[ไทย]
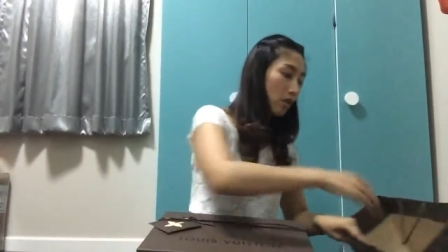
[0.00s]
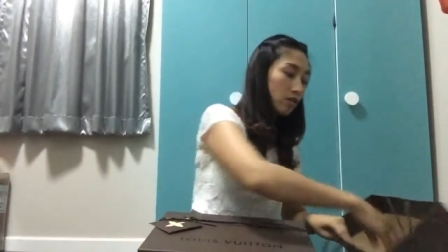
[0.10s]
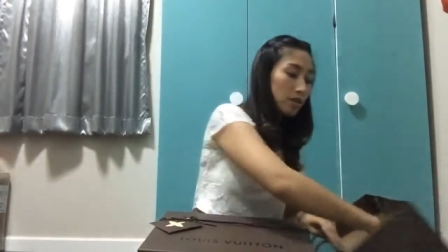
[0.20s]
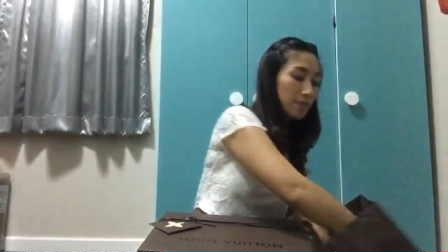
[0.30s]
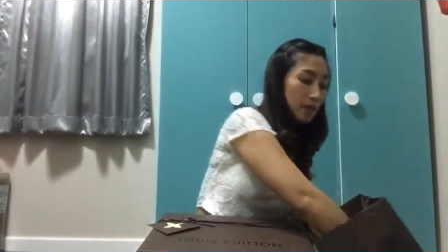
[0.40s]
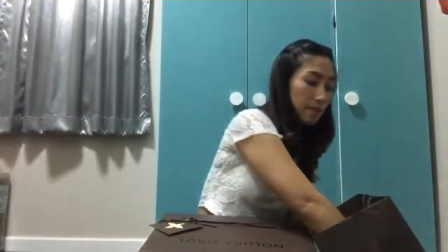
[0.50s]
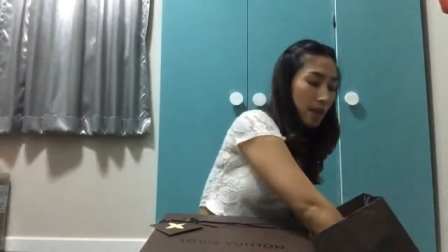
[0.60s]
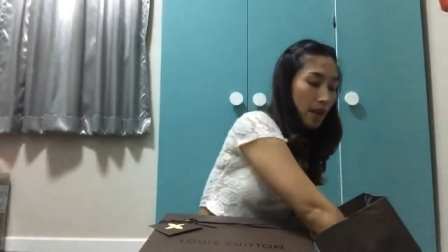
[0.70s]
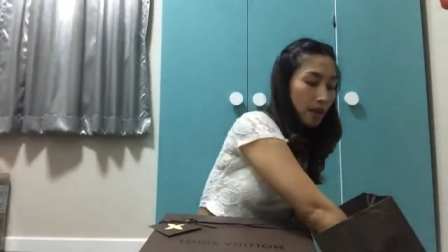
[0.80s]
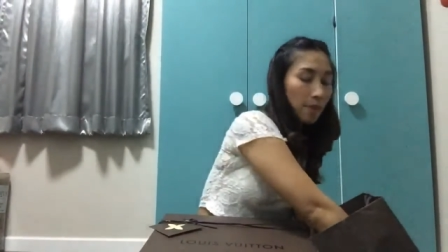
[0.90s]
ก็จะมี
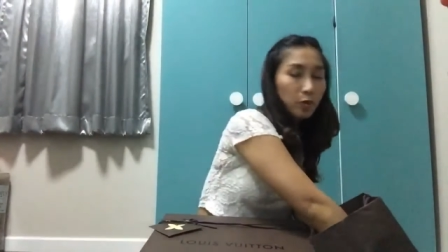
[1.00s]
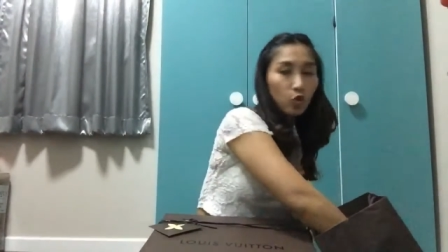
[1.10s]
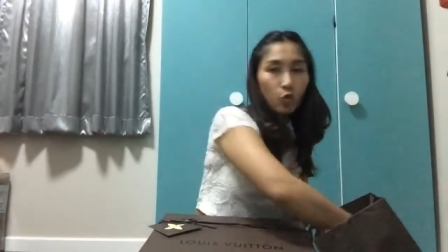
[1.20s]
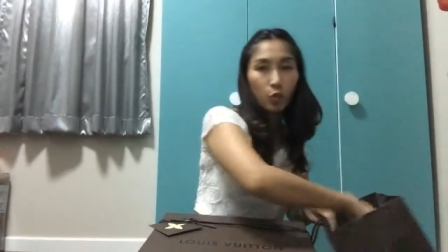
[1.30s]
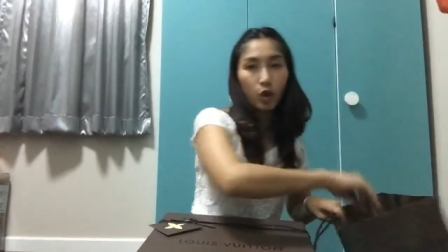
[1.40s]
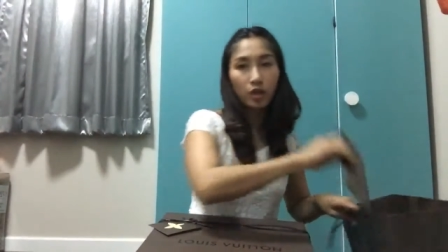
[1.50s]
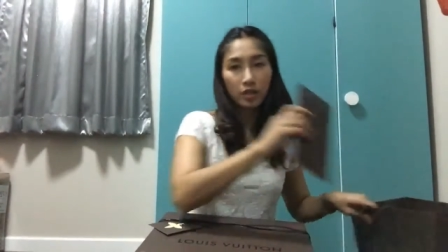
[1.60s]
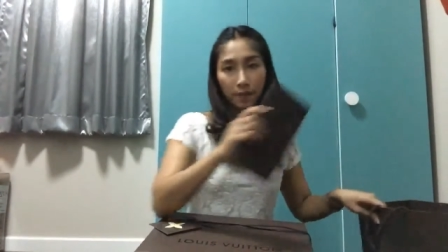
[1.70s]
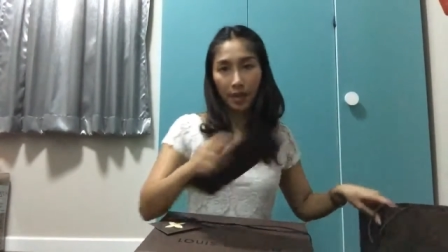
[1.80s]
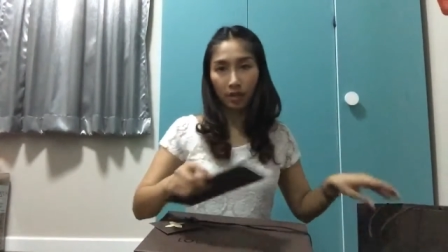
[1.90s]
มากับถุงก็
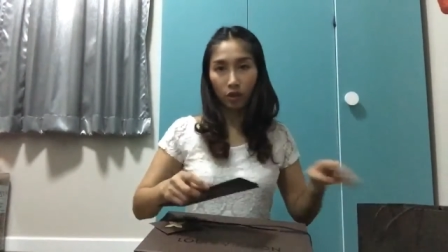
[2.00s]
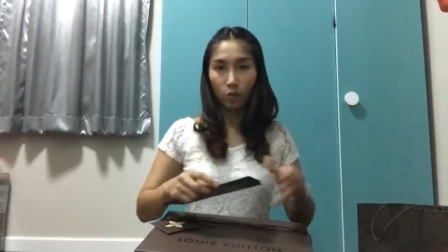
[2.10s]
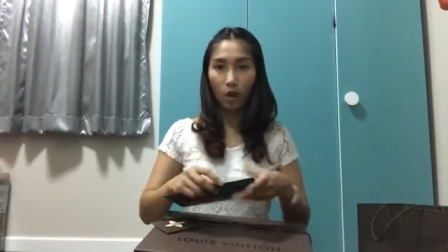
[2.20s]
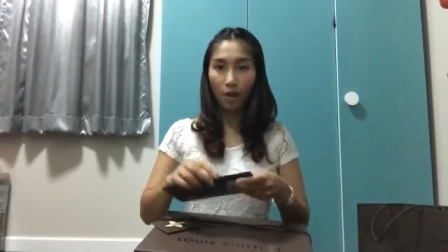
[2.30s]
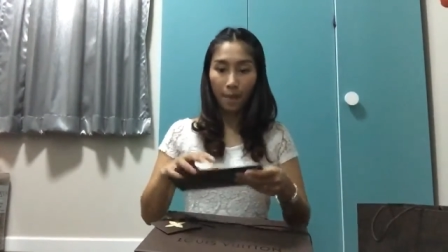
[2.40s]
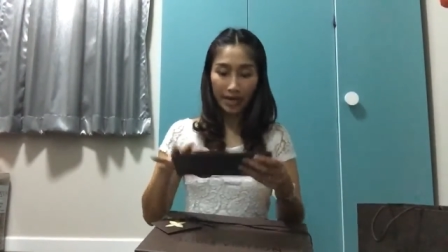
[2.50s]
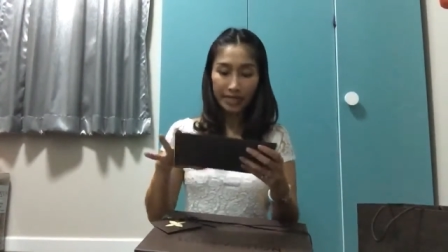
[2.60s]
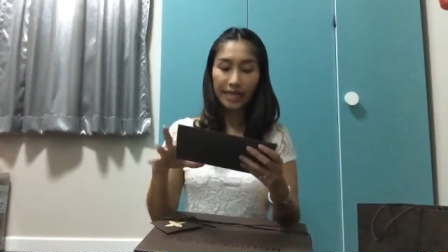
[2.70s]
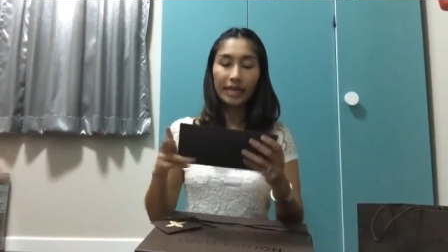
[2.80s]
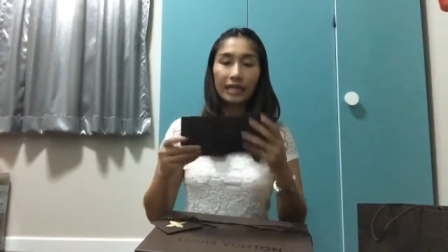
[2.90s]
จะเป็นตัวใบ
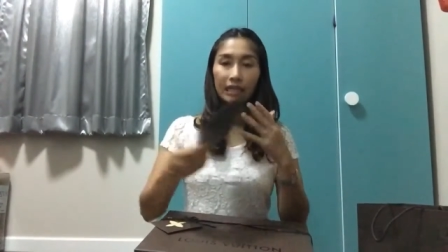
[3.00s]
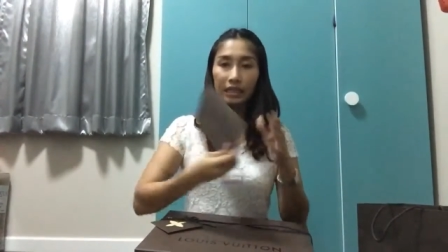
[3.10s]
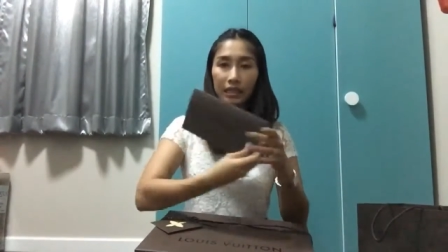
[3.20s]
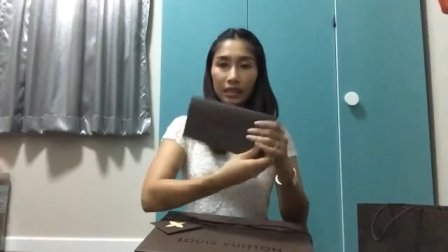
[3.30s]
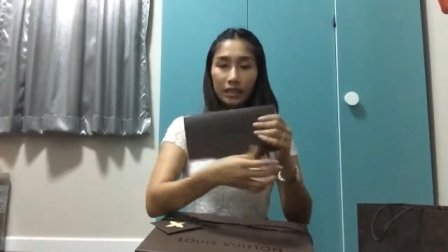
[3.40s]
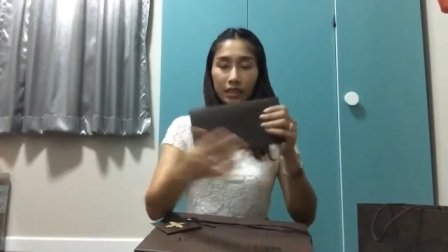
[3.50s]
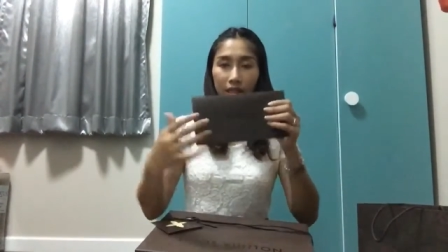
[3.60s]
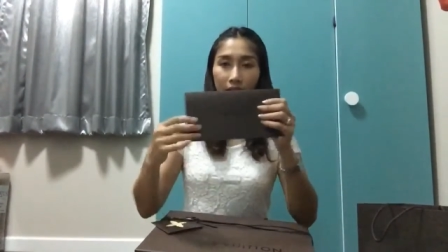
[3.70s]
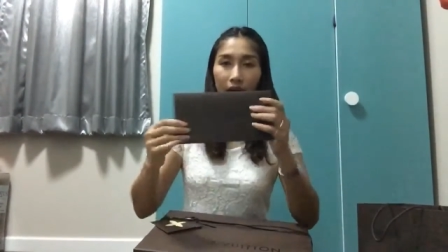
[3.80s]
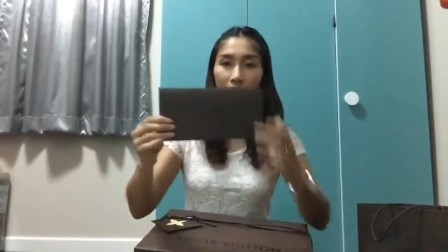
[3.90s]
เสร็จ
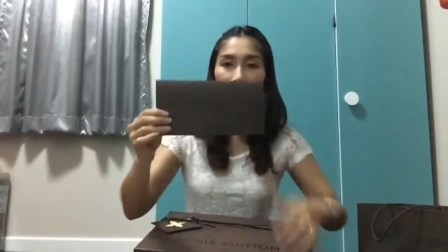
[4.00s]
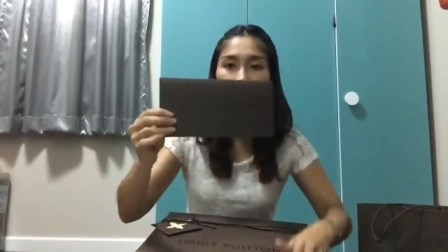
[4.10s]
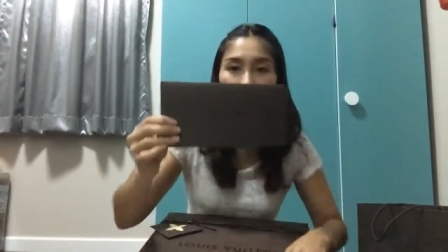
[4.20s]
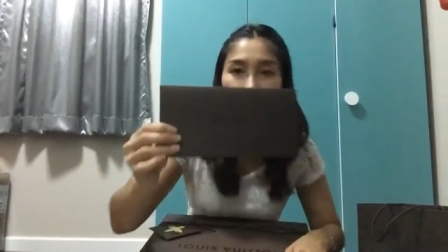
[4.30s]
นะคะ